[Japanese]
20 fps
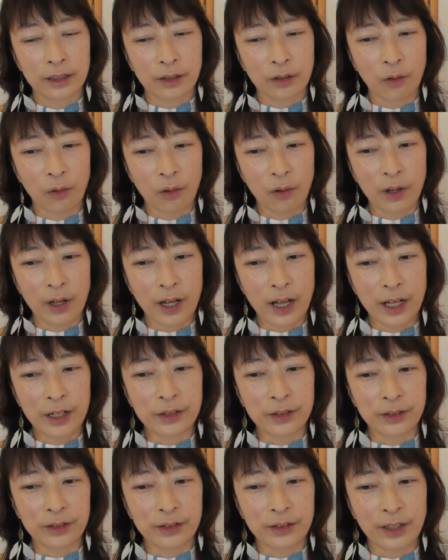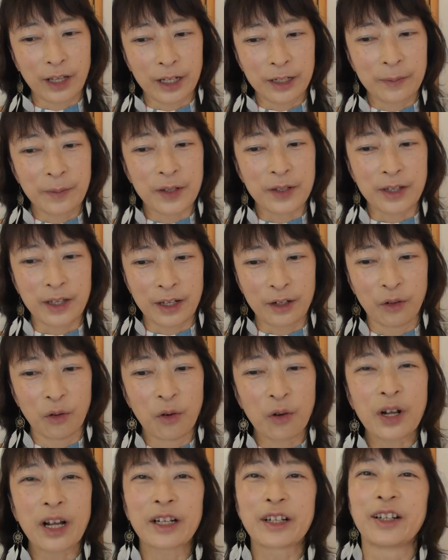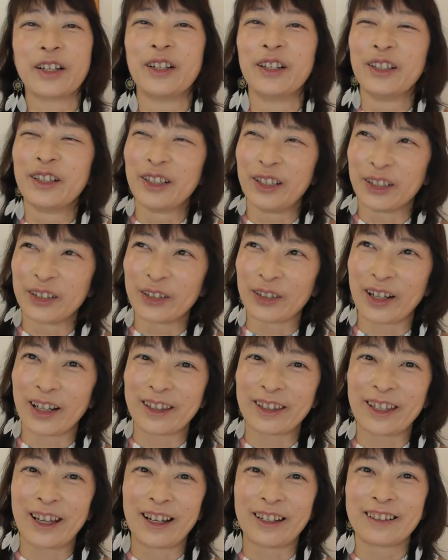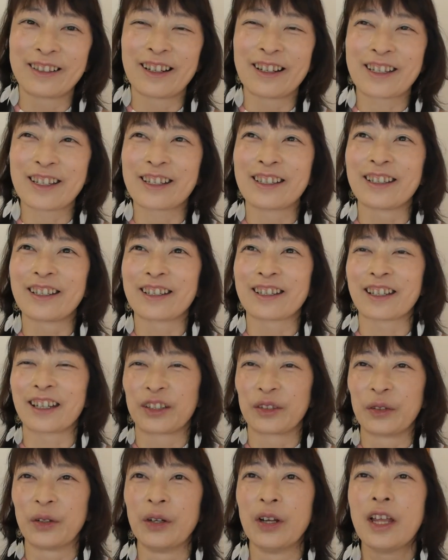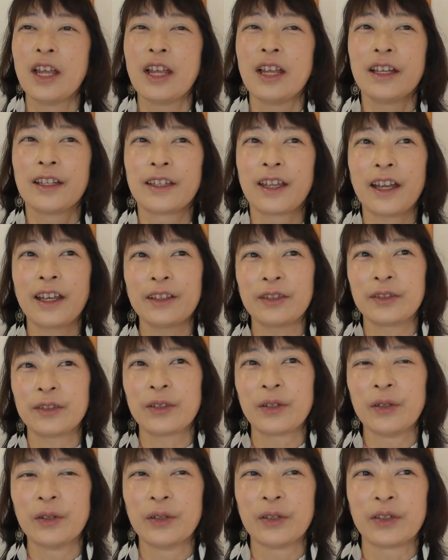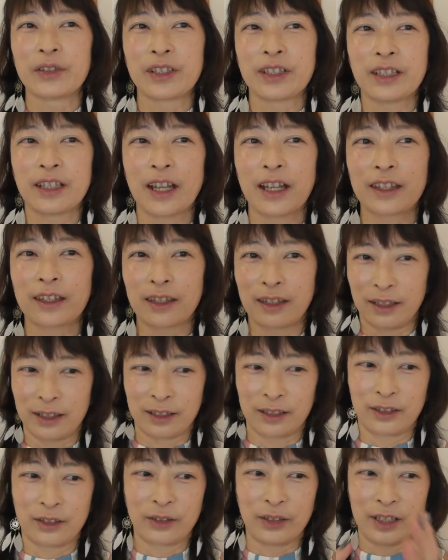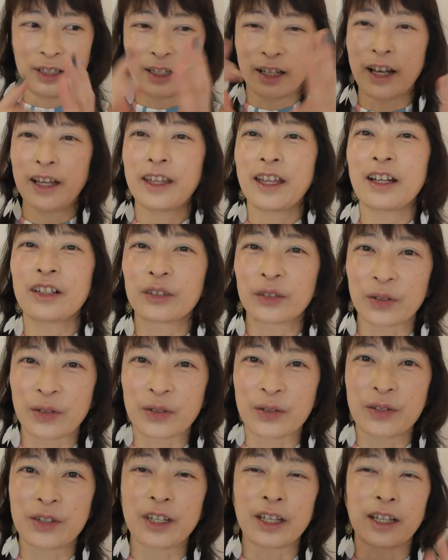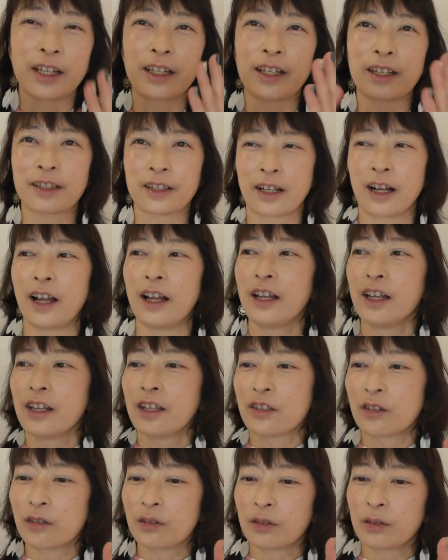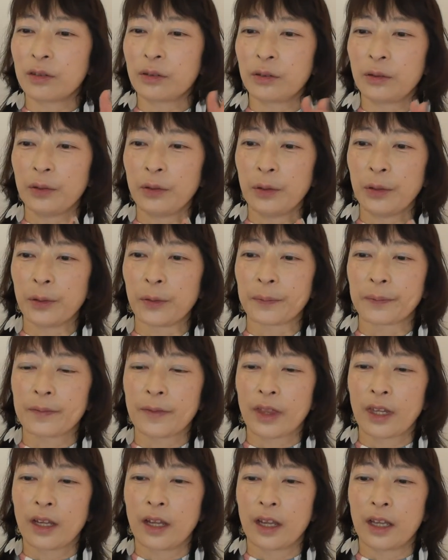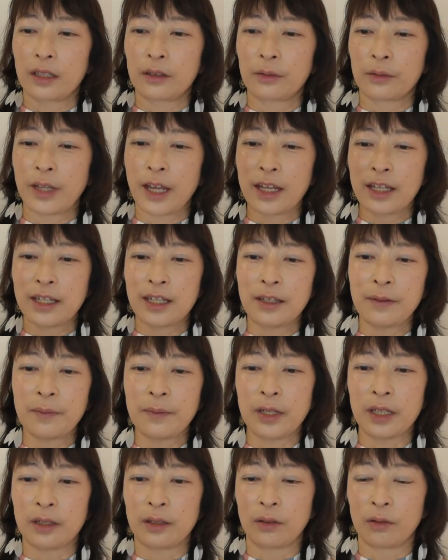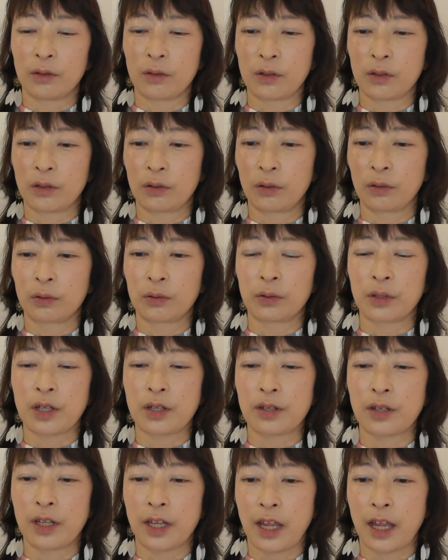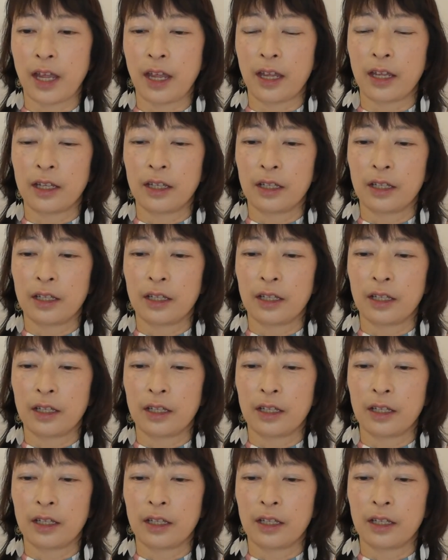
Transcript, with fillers: うあるありますねローカルルールとかってあるらしいんですけど大富豪になった1回になるとするじゃないですかそうすると,、えーと、と大貧民の人とですね